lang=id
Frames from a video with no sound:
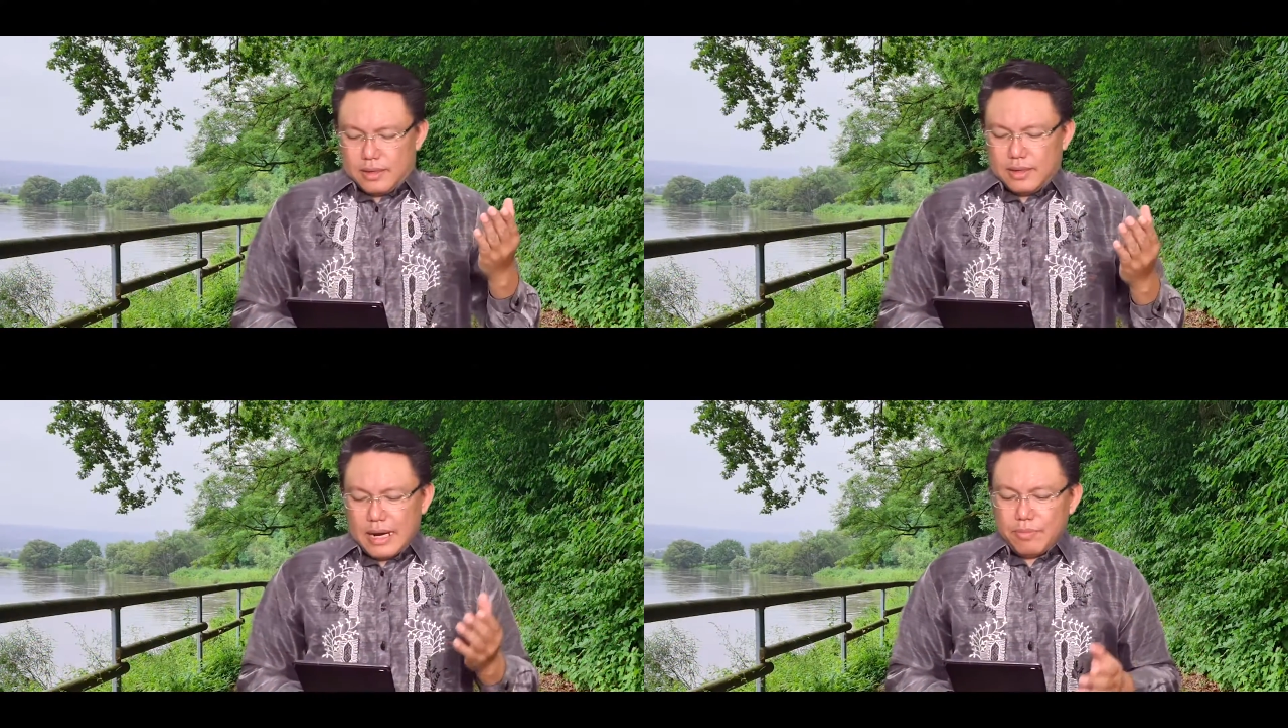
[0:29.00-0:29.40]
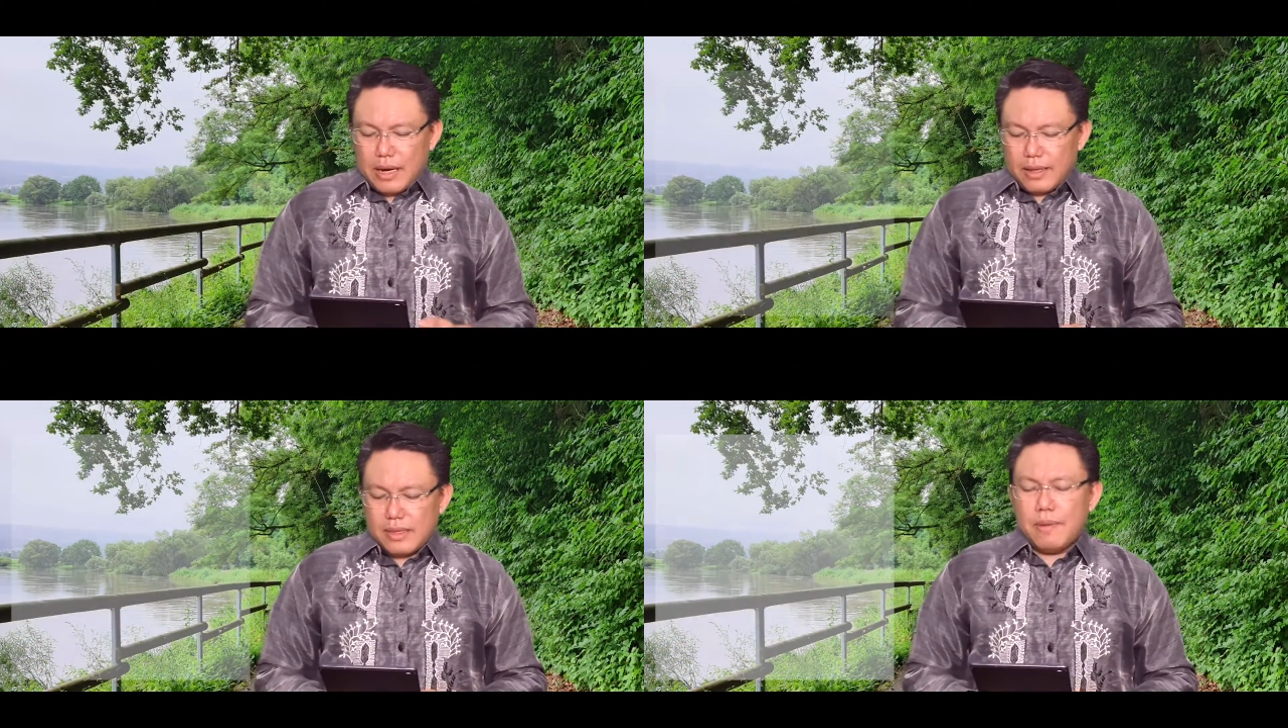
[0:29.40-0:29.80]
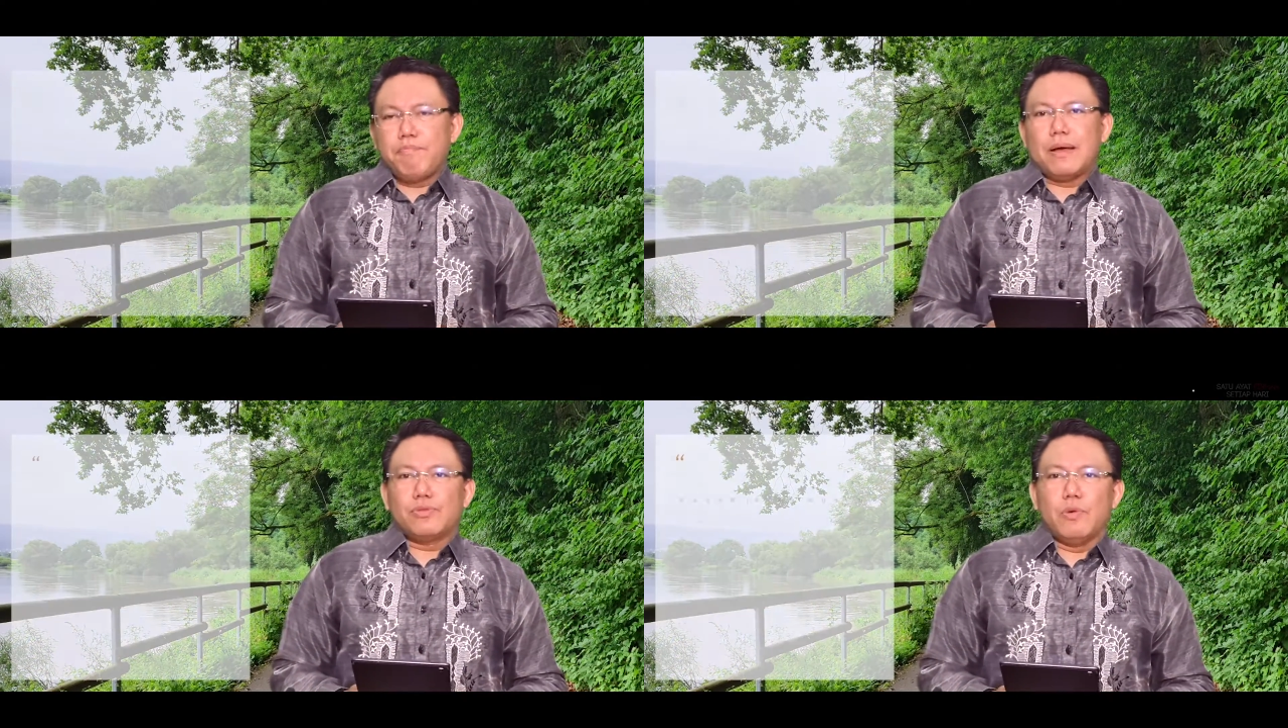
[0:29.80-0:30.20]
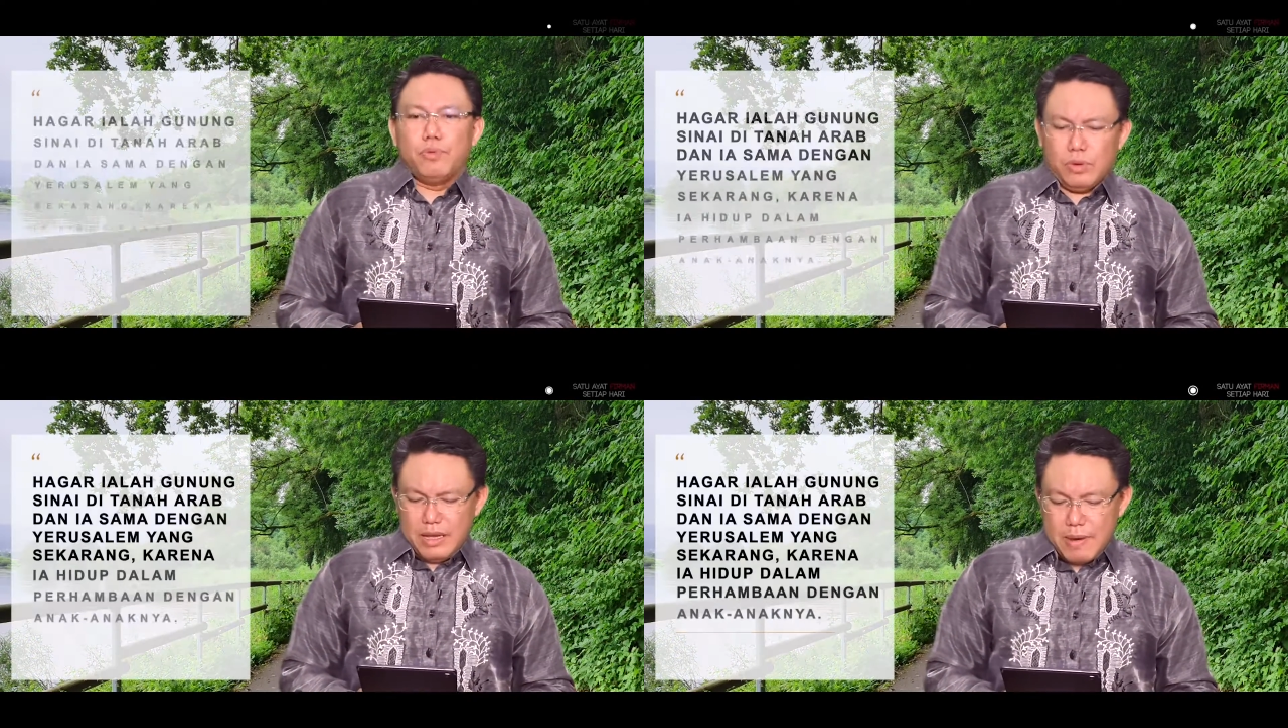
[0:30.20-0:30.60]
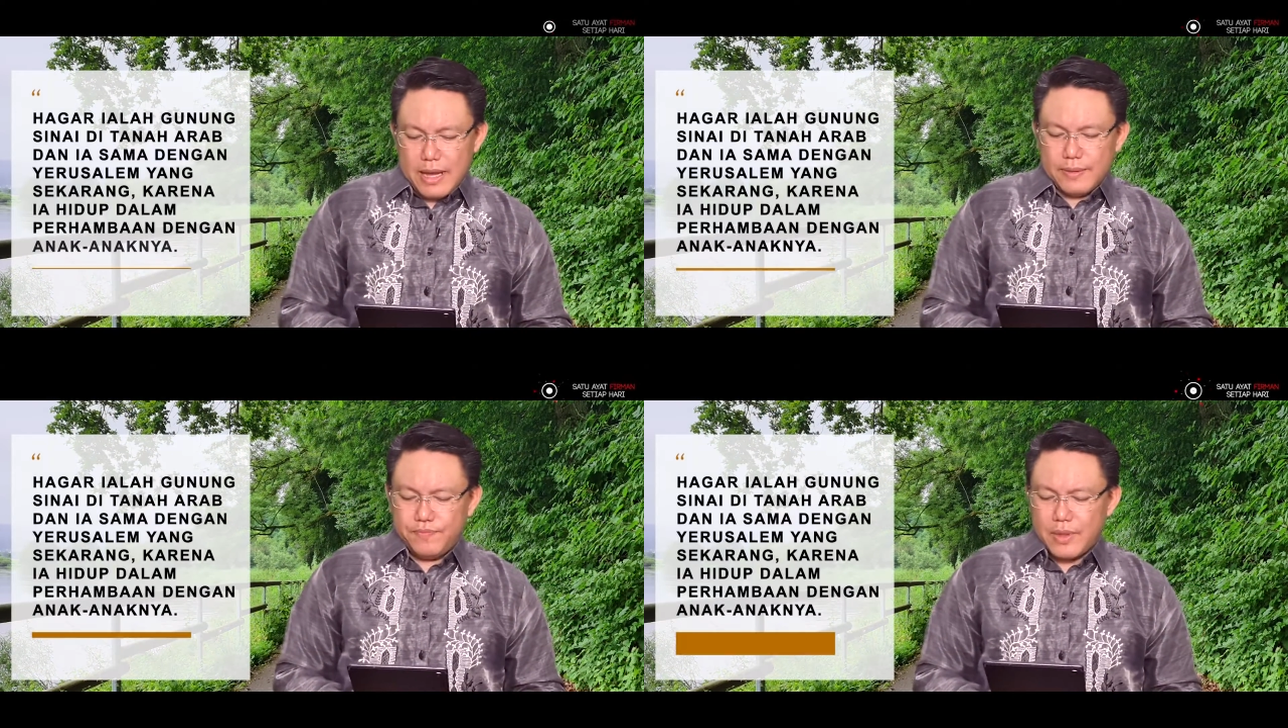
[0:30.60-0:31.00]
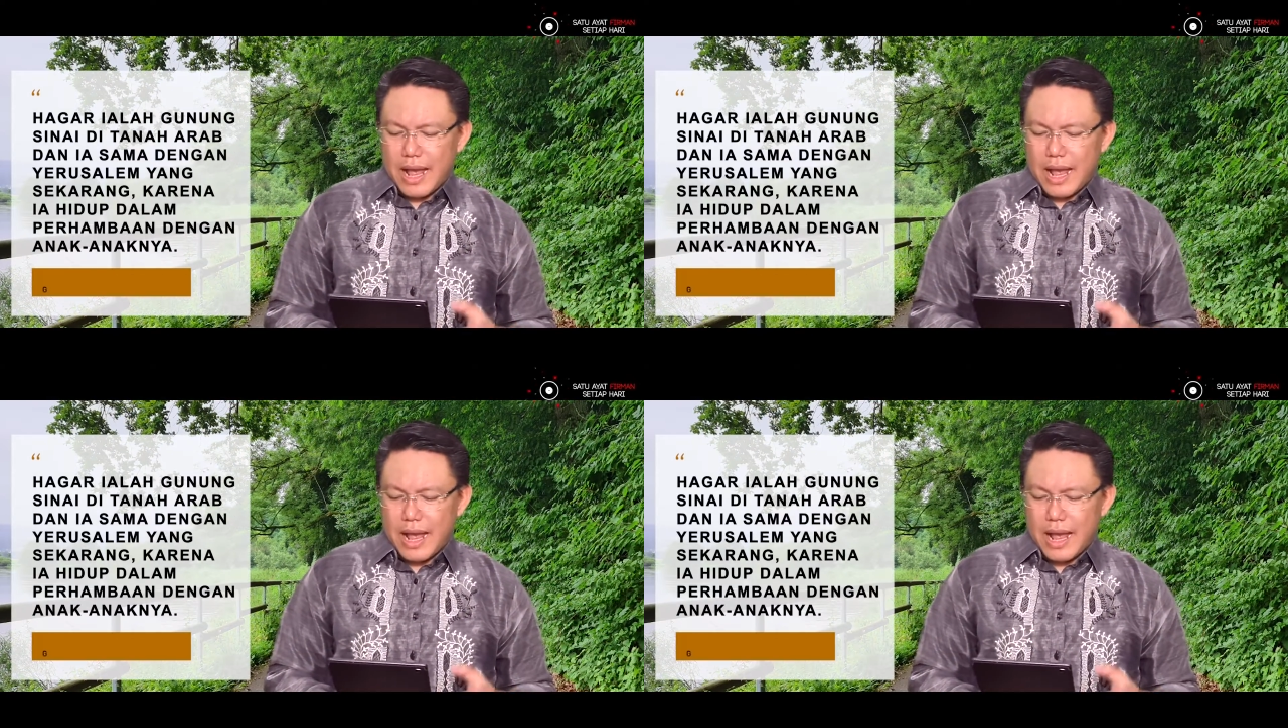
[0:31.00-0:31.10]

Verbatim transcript: Di dalam Galatia 4:25,